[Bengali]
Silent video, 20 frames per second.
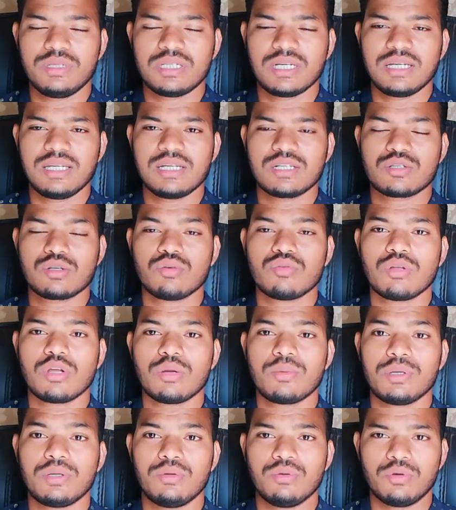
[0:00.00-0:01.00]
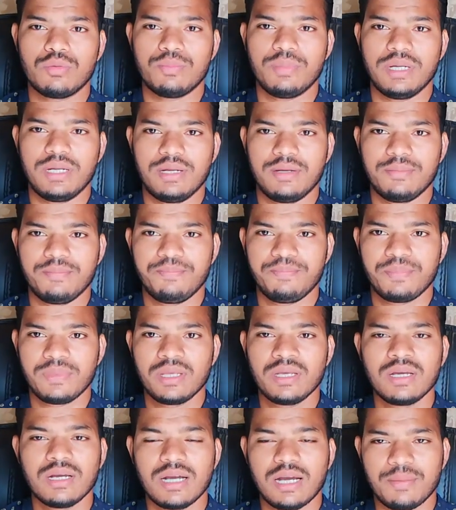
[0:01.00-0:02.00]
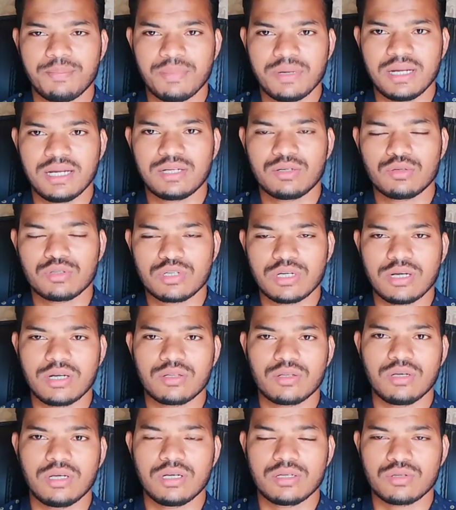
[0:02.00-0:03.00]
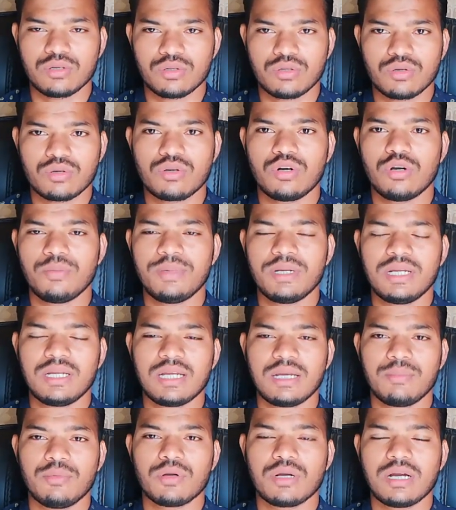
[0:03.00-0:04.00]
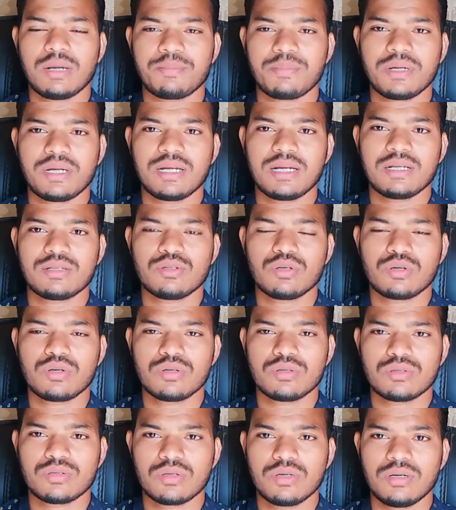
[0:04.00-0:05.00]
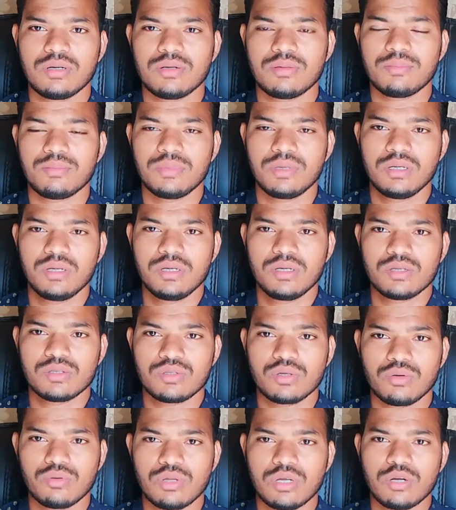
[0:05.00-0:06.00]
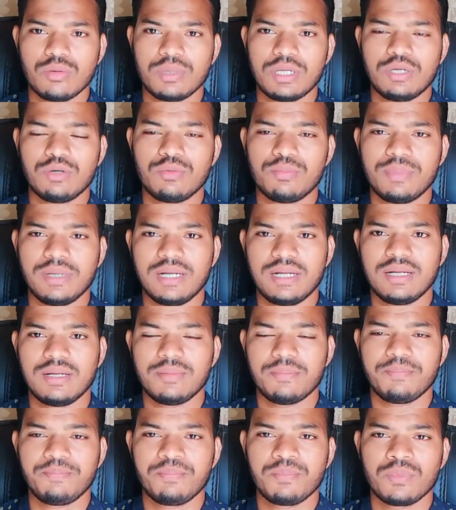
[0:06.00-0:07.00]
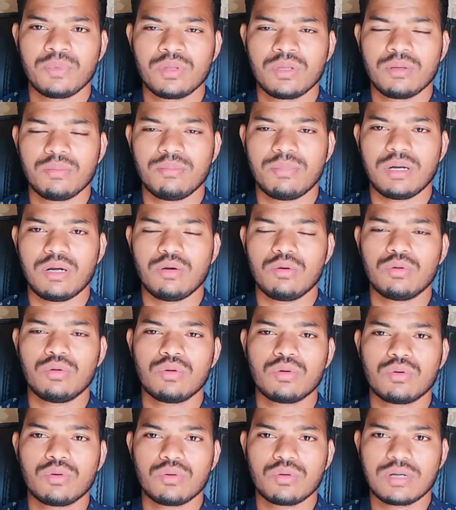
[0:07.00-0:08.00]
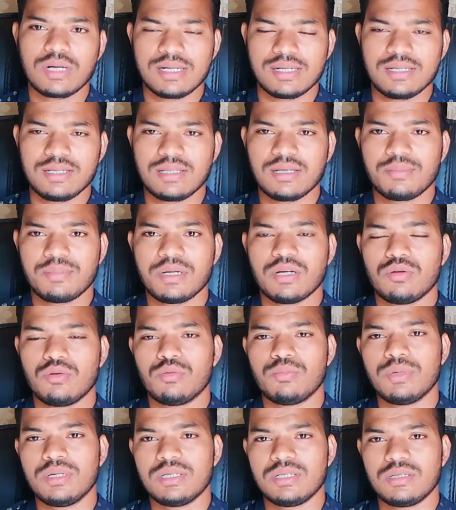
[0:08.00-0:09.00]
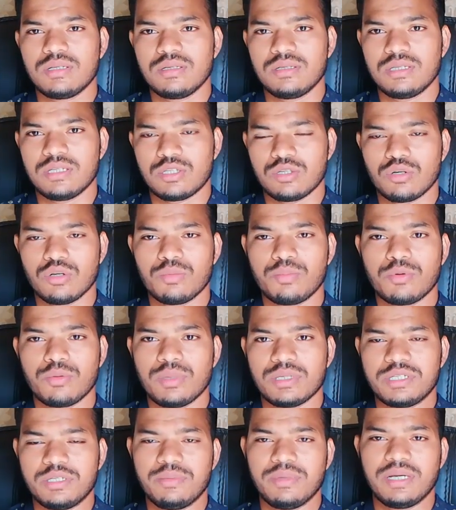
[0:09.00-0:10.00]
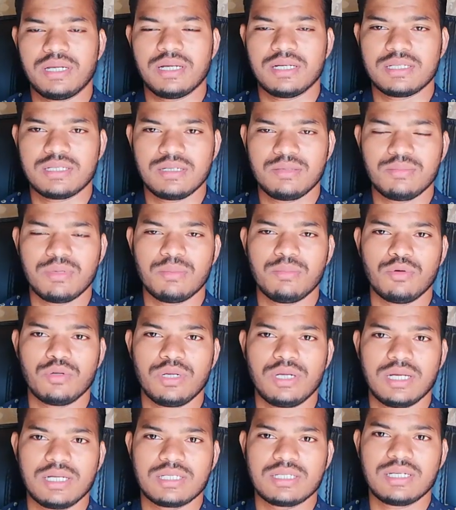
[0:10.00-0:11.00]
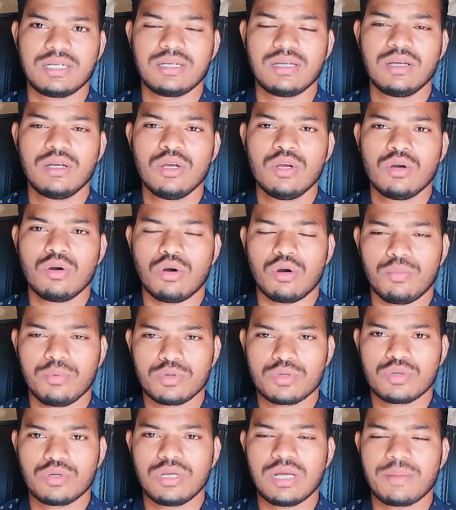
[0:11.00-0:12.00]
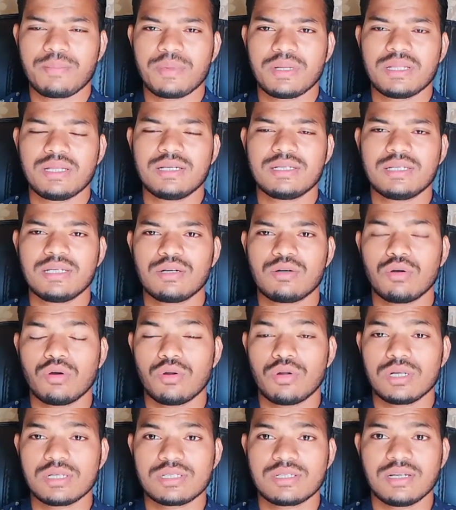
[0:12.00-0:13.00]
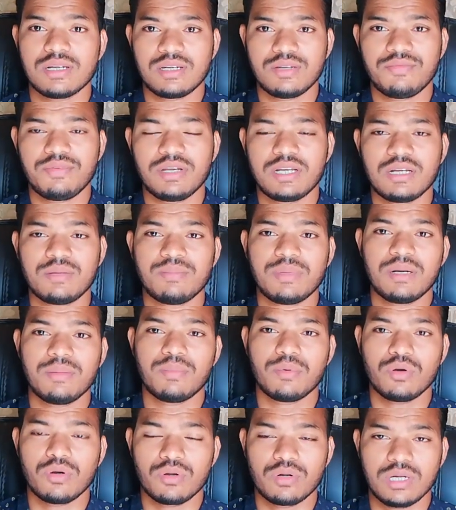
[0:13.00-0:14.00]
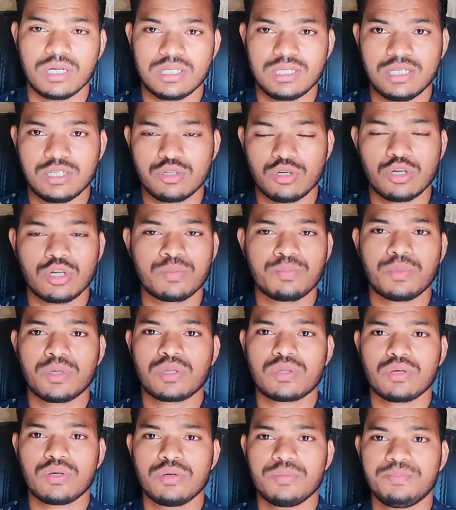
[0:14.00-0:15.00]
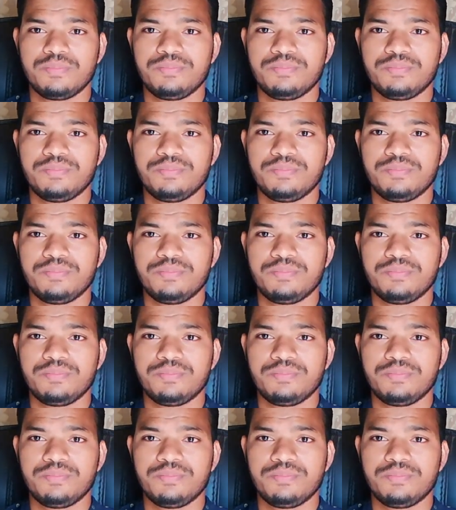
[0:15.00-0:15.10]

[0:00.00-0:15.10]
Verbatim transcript: বিষয় নিয়ে সৌদি আরবে ঢুকবেন আপনারা একটু সতর্ক হবেন এবং আপনারা যখন সৌদি আরবে ঢুকবেন বা অন্য কোনো কান্ট্রিতে আপনারা ঢুকবেন যে সকল প্রবাসী ভাইয়েরা আছেন বা বোনেরা আছেন অবশ্যই আপনাদের যে করোনার সার্টিফিকেট বা করোনার যে সনদপত্র